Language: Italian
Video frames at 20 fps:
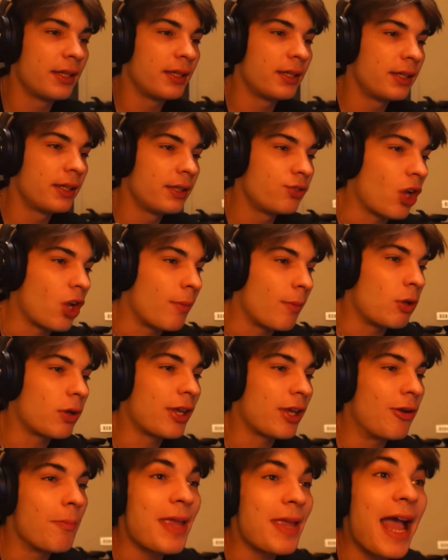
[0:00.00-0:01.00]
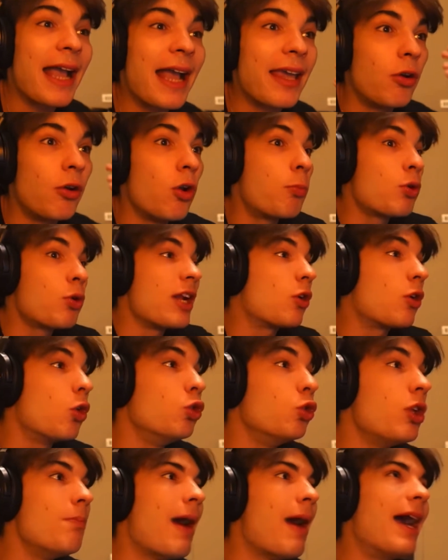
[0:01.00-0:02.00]
Cioè a meno che non mi hackinano pure il
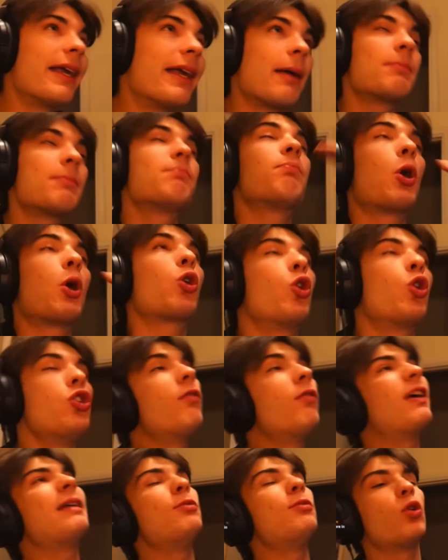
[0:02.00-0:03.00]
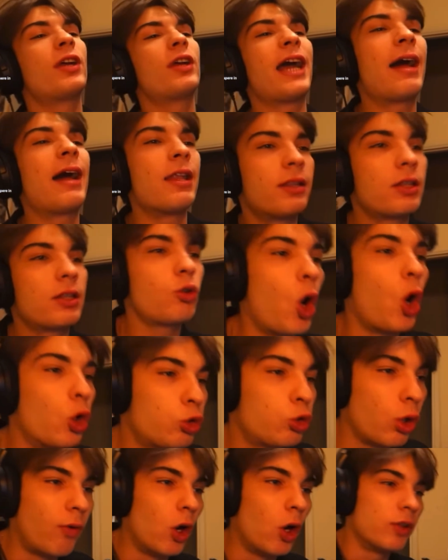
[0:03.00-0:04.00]
conto in banca, porco Dio, fatemi toccare
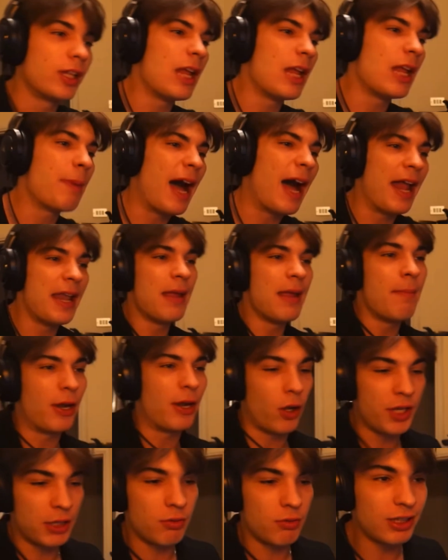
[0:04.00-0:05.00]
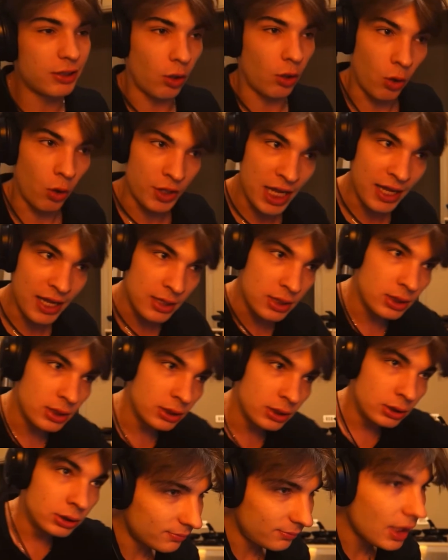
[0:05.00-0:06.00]
8 volte le palle, madonna di una troia.
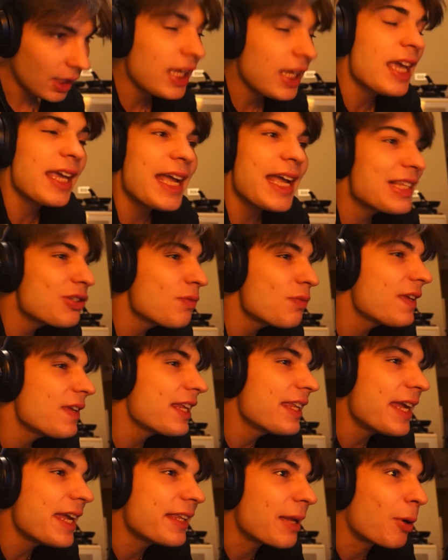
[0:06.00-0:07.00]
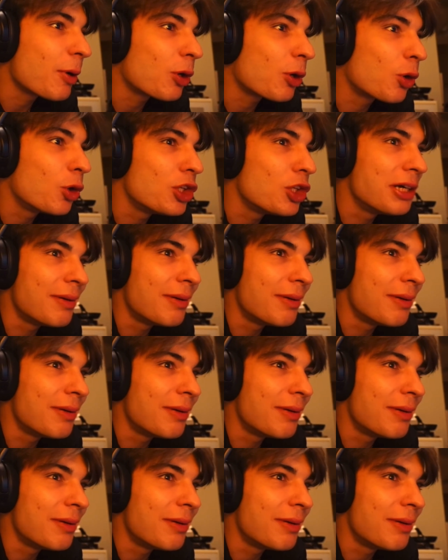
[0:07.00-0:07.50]
Che cazzo vi ridete, porco Dio? Ma è una